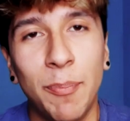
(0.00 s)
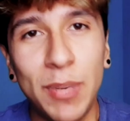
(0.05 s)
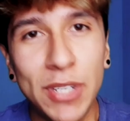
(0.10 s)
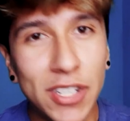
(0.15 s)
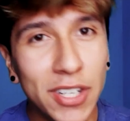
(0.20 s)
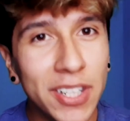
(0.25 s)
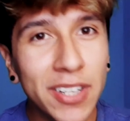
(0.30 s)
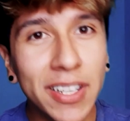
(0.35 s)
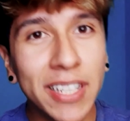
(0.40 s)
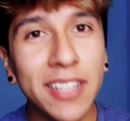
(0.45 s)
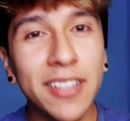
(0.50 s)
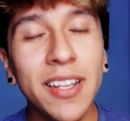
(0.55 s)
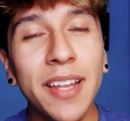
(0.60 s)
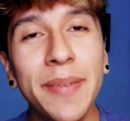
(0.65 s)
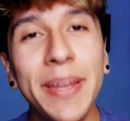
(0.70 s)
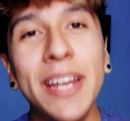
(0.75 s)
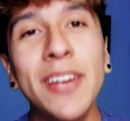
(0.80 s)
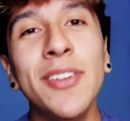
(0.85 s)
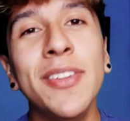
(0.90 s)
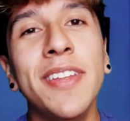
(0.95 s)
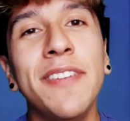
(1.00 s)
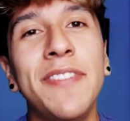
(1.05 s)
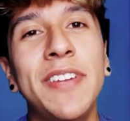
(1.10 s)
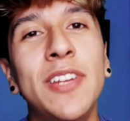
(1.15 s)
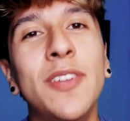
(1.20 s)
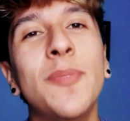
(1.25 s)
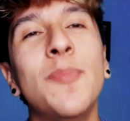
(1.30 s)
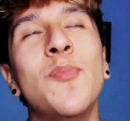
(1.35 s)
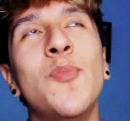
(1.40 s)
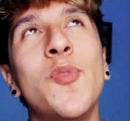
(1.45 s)
Pues yo creo que todavía no
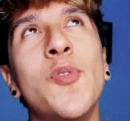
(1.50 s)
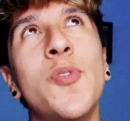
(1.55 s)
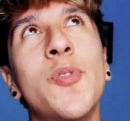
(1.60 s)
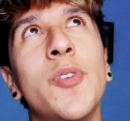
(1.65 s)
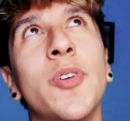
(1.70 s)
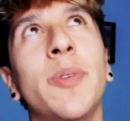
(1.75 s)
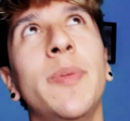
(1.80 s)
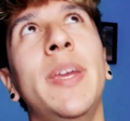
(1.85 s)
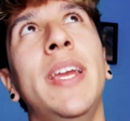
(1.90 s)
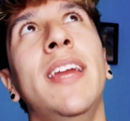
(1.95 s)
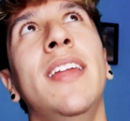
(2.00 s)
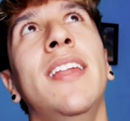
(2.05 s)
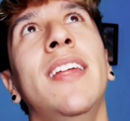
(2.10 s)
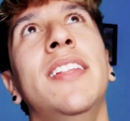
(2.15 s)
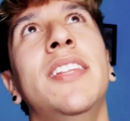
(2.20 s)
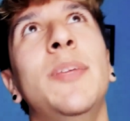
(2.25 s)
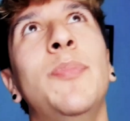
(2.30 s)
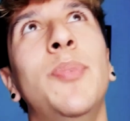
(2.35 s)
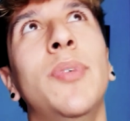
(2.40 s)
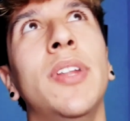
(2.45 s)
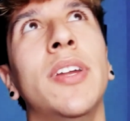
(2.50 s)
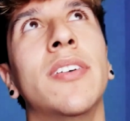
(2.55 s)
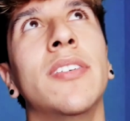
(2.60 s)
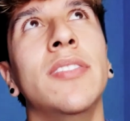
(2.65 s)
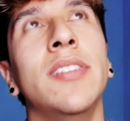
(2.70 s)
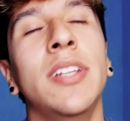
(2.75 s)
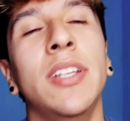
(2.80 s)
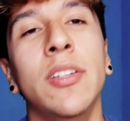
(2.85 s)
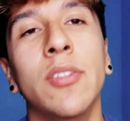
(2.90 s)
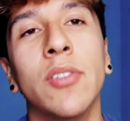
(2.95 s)
defino muy bien el tipo de
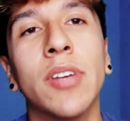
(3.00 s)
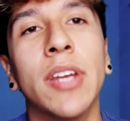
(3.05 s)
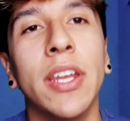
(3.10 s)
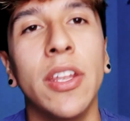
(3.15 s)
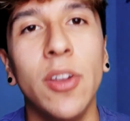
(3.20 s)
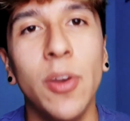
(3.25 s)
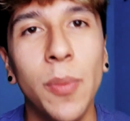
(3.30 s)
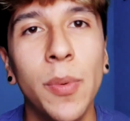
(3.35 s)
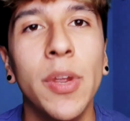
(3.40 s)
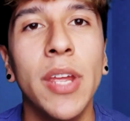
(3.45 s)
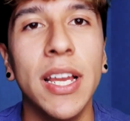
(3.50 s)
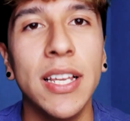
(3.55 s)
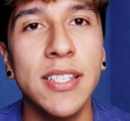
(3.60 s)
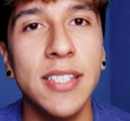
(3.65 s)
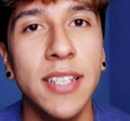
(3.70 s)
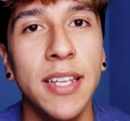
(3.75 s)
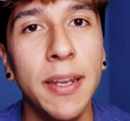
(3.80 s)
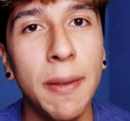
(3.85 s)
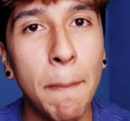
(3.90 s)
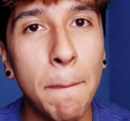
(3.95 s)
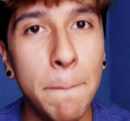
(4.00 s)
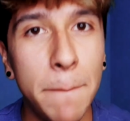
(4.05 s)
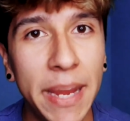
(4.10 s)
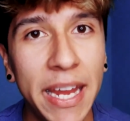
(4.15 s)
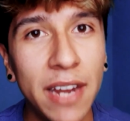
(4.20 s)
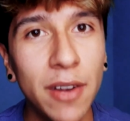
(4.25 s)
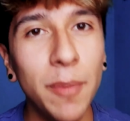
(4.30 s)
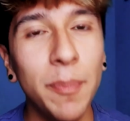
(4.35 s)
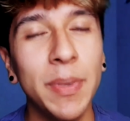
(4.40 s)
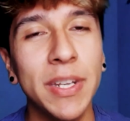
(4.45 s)
contenido que yo voy a hacer,
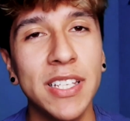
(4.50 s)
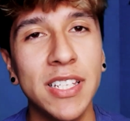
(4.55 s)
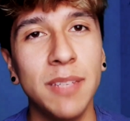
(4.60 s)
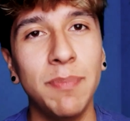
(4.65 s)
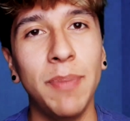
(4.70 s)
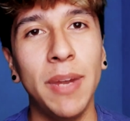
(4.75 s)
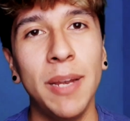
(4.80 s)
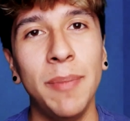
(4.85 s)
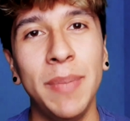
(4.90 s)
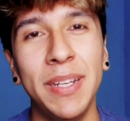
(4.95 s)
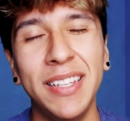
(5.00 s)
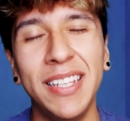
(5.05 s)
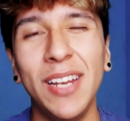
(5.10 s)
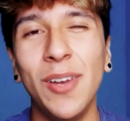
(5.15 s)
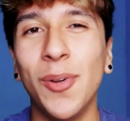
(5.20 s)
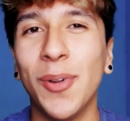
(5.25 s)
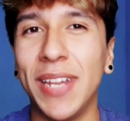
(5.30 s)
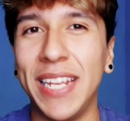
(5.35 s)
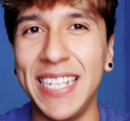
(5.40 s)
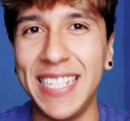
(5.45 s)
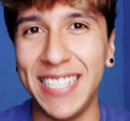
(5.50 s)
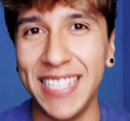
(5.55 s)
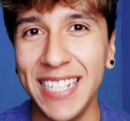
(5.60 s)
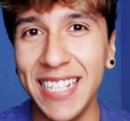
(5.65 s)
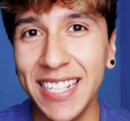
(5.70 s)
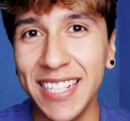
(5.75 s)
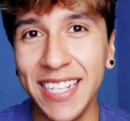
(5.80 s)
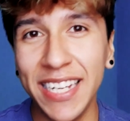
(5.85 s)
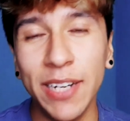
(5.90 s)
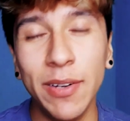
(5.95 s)
pero principalmente lo que sí
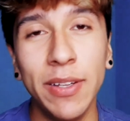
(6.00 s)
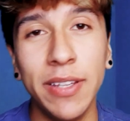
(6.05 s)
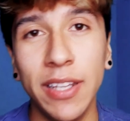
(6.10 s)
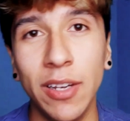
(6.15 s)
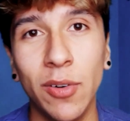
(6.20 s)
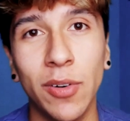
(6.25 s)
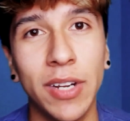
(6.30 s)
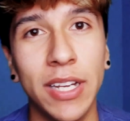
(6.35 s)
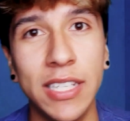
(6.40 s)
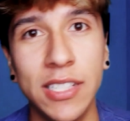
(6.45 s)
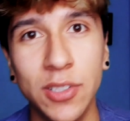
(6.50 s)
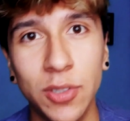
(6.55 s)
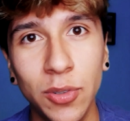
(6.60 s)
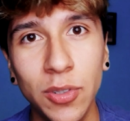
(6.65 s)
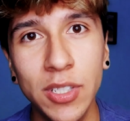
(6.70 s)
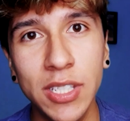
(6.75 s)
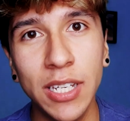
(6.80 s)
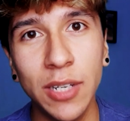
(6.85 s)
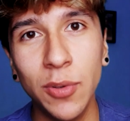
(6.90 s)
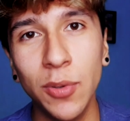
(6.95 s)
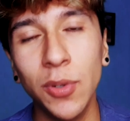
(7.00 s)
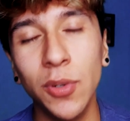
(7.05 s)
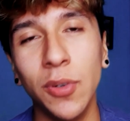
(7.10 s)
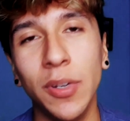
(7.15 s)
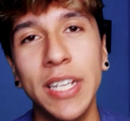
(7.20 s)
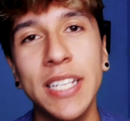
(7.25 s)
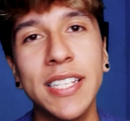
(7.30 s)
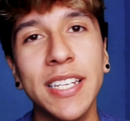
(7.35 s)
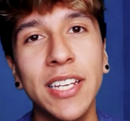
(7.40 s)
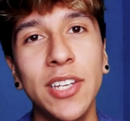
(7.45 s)
quiero y de lo que estoy seguro
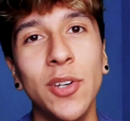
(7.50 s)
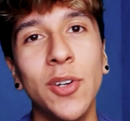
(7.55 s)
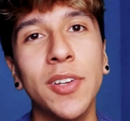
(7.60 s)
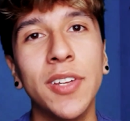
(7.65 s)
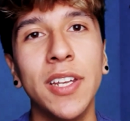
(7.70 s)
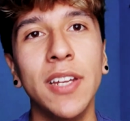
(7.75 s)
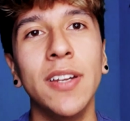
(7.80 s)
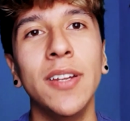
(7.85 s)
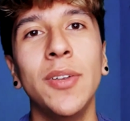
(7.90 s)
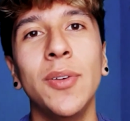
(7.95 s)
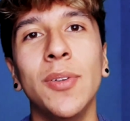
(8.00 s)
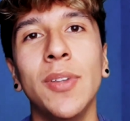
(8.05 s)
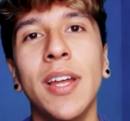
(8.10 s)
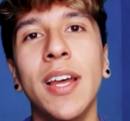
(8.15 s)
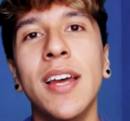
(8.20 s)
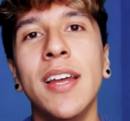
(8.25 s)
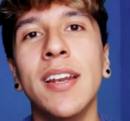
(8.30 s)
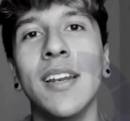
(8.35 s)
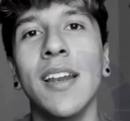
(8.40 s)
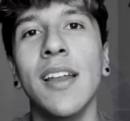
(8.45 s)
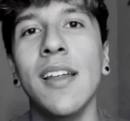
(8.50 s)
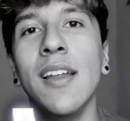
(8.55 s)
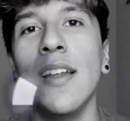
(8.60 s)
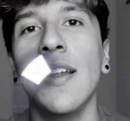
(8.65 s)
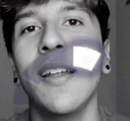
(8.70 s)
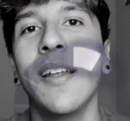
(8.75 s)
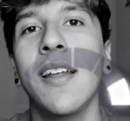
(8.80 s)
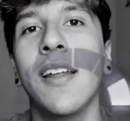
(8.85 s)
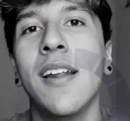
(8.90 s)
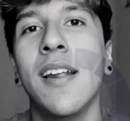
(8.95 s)
es que yo quiero ayudar
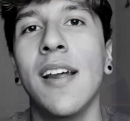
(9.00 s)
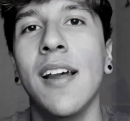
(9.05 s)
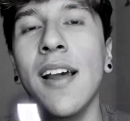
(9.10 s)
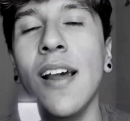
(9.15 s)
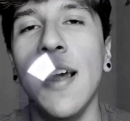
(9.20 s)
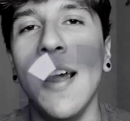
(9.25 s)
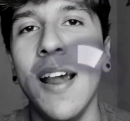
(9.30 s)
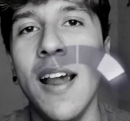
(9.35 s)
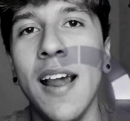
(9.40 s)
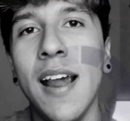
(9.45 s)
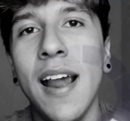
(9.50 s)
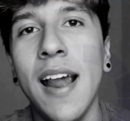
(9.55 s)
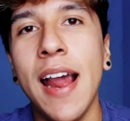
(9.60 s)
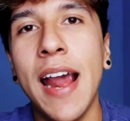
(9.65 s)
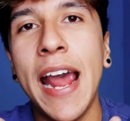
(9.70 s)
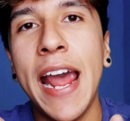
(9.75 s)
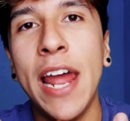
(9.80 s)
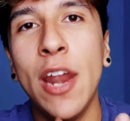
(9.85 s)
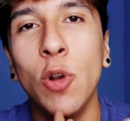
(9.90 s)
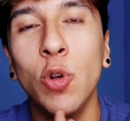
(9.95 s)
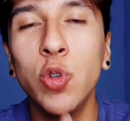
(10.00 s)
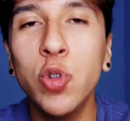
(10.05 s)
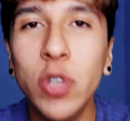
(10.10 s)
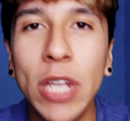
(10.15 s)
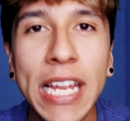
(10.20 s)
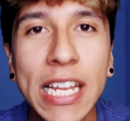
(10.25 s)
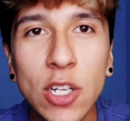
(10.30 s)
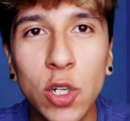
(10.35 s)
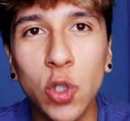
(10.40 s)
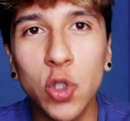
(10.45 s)
a
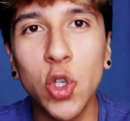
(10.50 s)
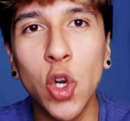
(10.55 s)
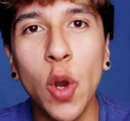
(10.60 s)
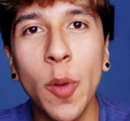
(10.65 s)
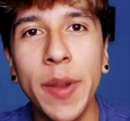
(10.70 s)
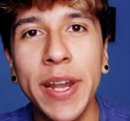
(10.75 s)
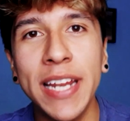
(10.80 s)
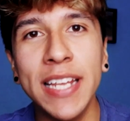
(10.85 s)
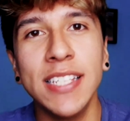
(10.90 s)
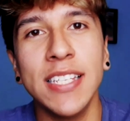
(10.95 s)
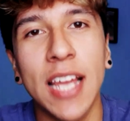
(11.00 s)
ustedes los jóvenes,